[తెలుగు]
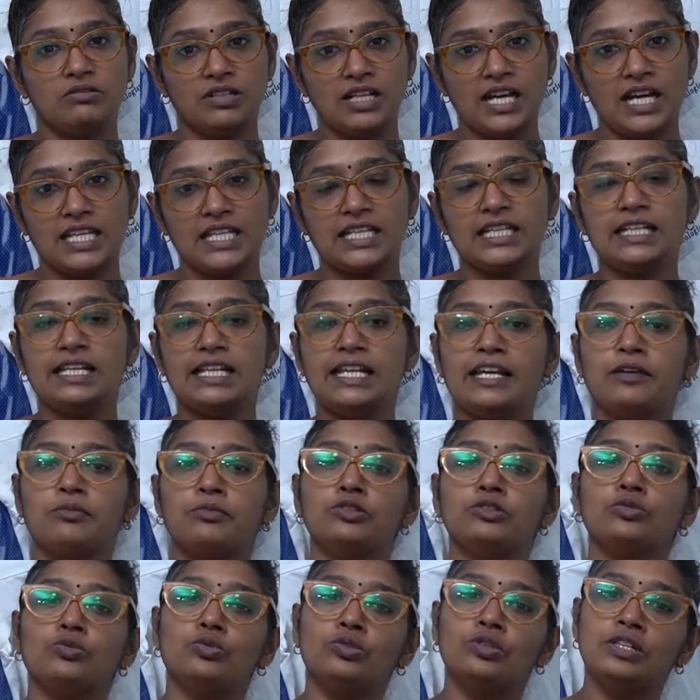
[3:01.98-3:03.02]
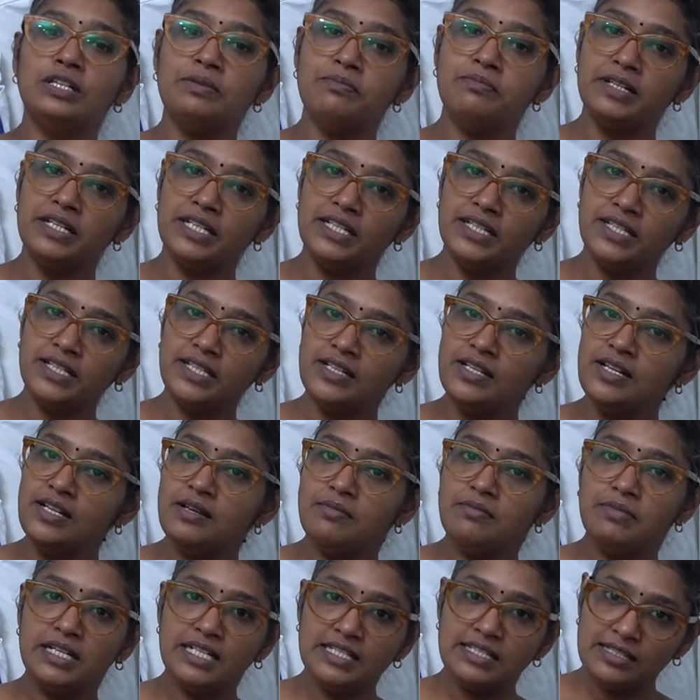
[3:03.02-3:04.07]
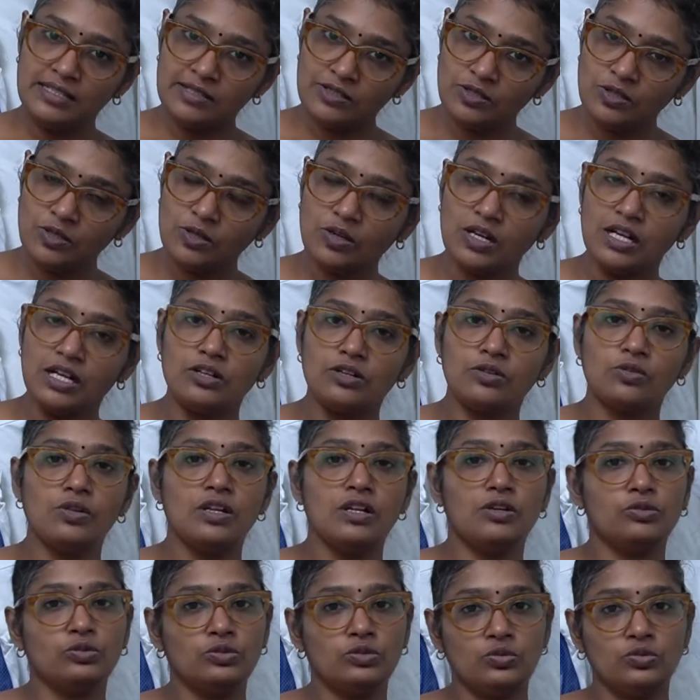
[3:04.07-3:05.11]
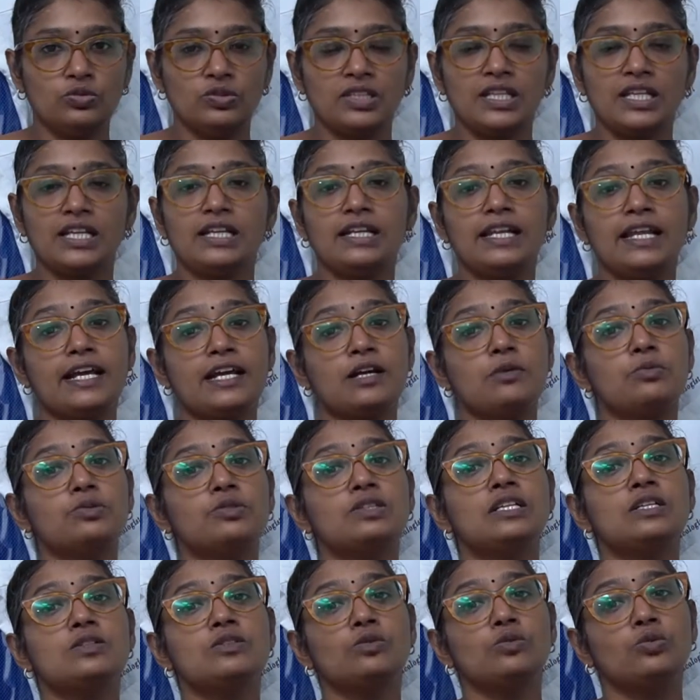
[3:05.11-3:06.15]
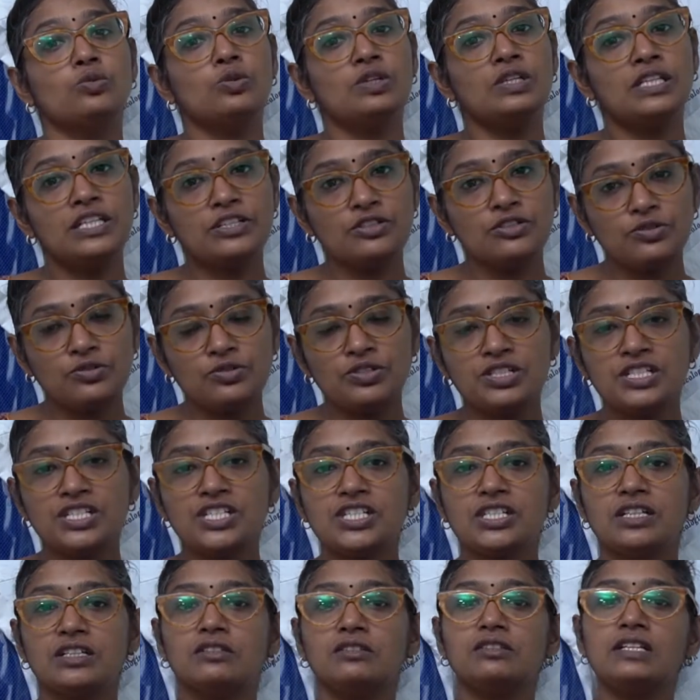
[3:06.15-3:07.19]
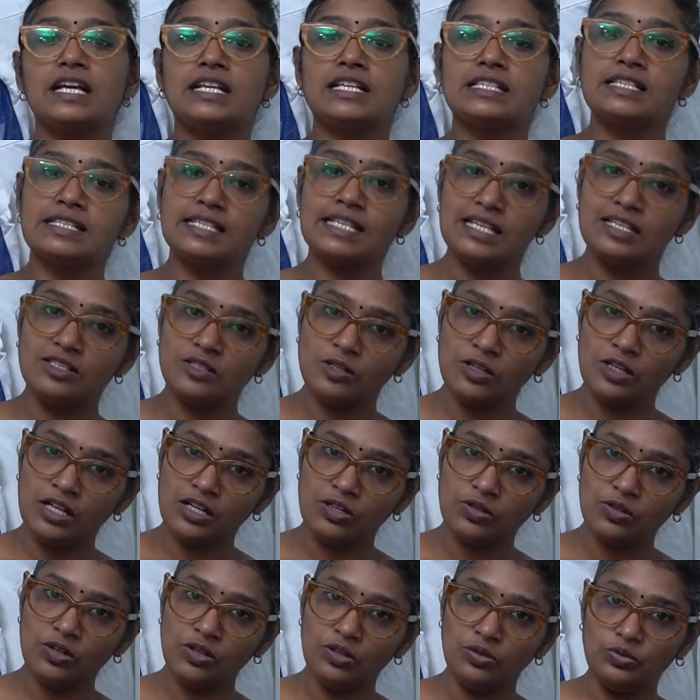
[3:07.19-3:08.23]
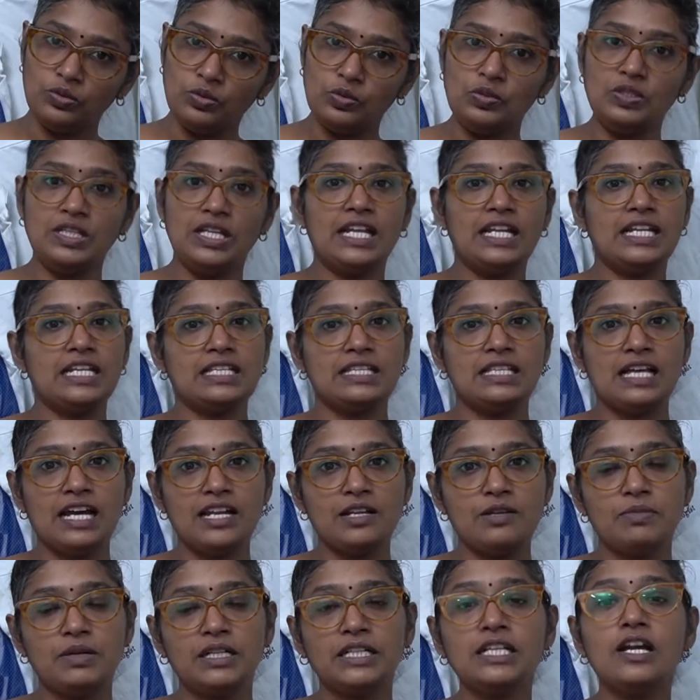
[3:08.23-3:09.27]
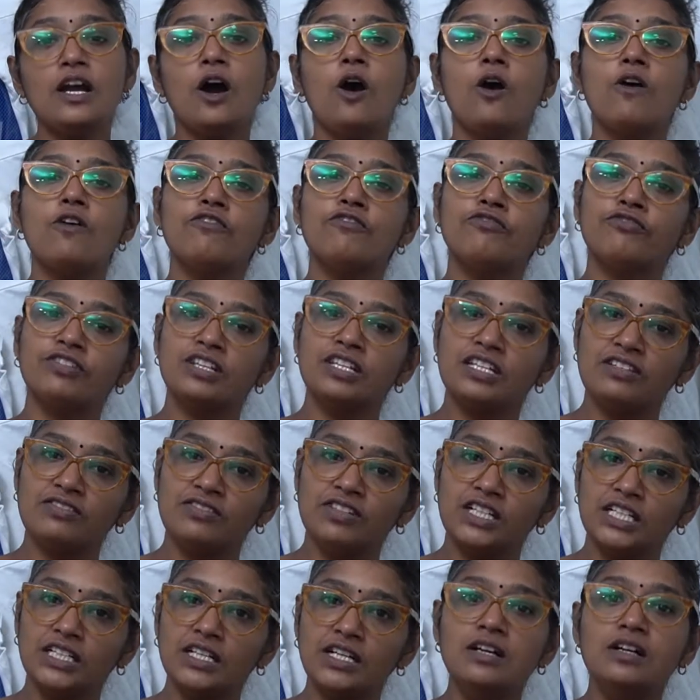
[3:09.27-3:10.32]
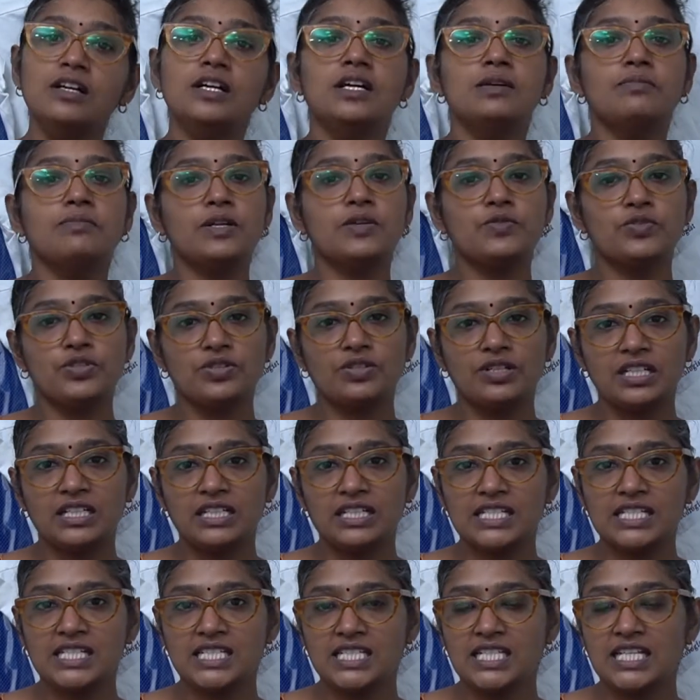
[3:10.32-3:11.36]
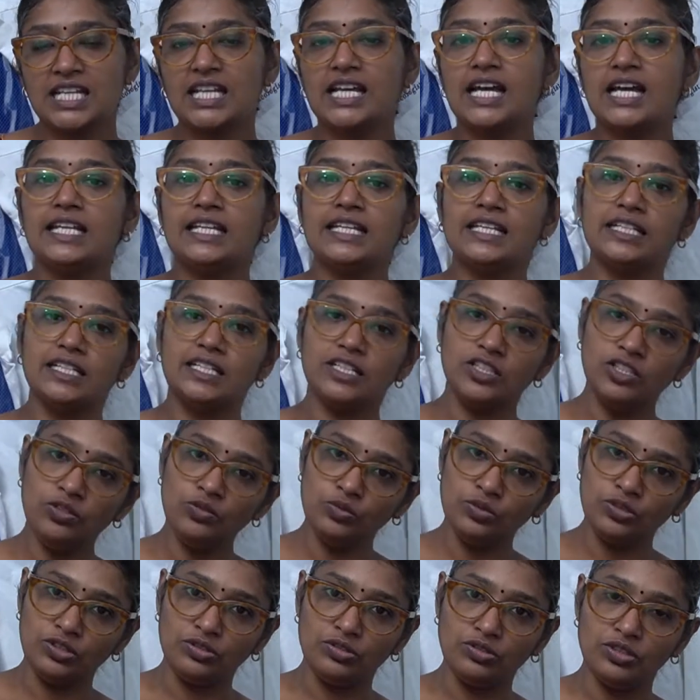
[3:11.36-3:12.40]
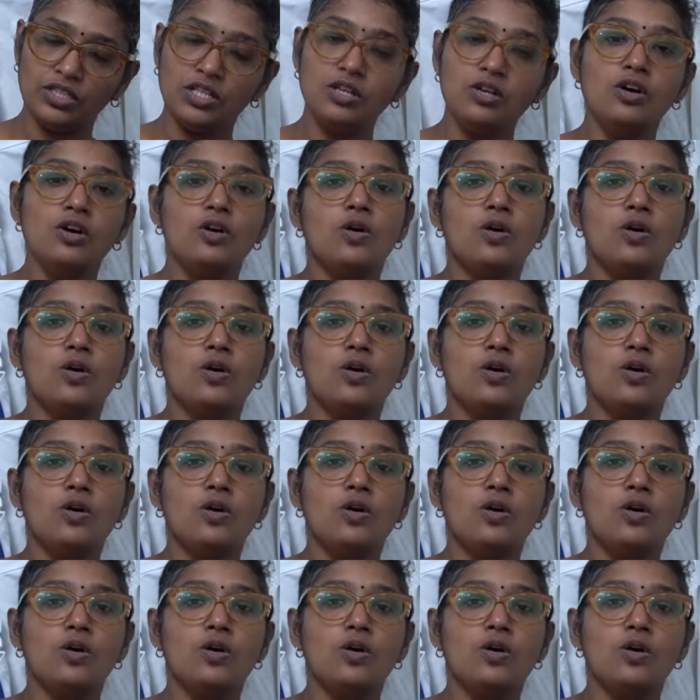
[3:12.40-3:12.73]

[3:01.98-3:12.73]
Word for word: ఉన్నాయి లేకపోతే ఓన్లీ మెడి మెడిసిన్స్తో కంట్రోల్ అవుతుంది లేకపోతే అసలు ఓన్లీ న్యూట్రిషన్ ఎక్సర్సైజ్తో కంట్రోల్ అవుతుంది అనే దాన్ని బట్టి హౌ ఫ్రీక్వెంట్గా మనం షుగర్ టెస్ట్ చేయాలి అనేది ఉంటుంది